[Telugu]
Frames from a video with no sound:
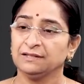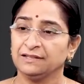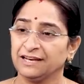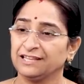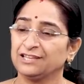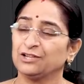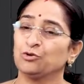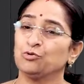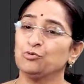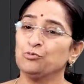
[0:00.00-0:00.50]

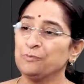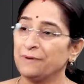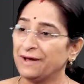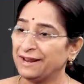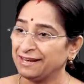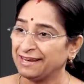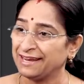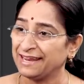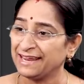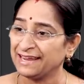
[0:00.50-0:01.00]
తర్వాత
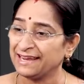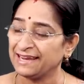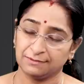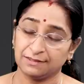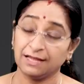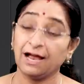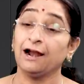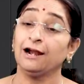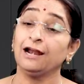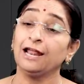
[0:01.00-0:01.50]
గుమ్మానికి
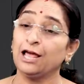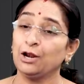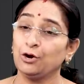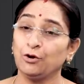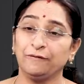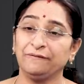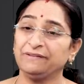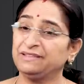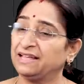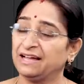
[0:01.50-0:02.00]
తాళాలు
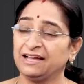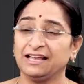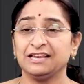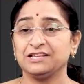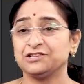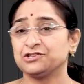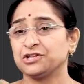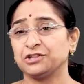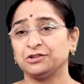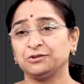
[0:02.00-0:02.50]
అవి
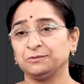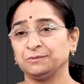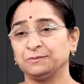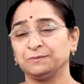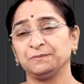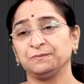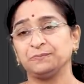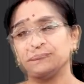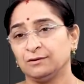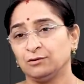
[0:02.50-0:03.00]
తగిలించద్దు
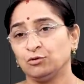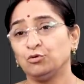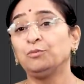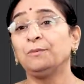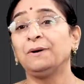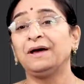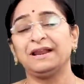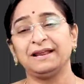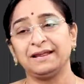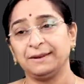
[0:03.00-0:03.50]

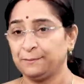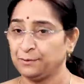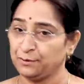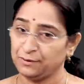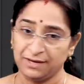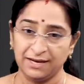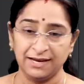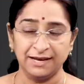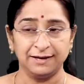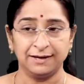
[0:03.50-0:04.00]
గుమ్మాలకి ఇప్పుడు
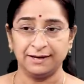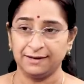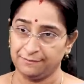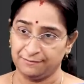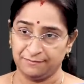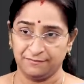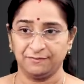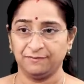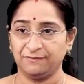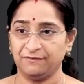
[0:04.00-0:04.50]
ఈ
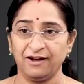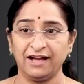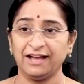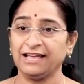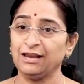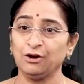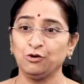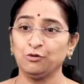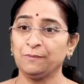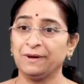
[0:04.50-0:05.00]

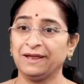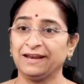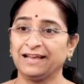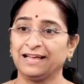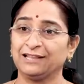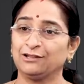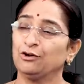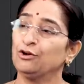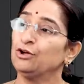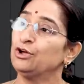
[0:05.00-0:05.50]
వాకిలి గుమ్మాని
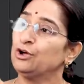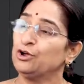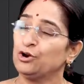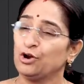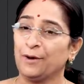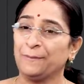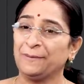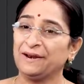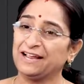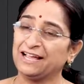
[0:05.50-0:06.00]
కాదు
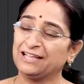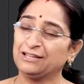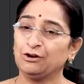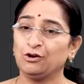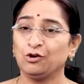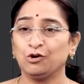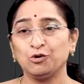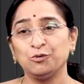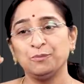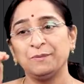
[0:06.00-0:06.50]
లోపల
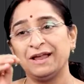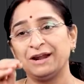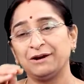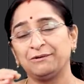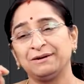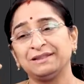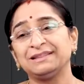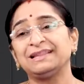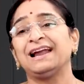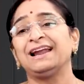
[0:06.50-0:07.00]
గదుల్లో గుమ్మాలకు
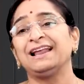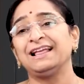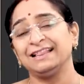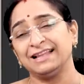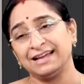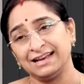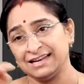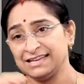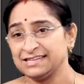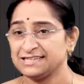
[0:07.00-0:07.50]
కూడా తాళాలు
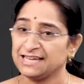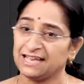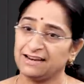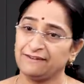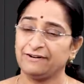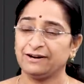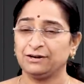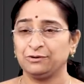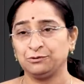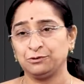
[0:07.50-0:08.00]
తగిలించే
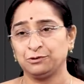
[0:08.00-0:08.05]
అలవాటు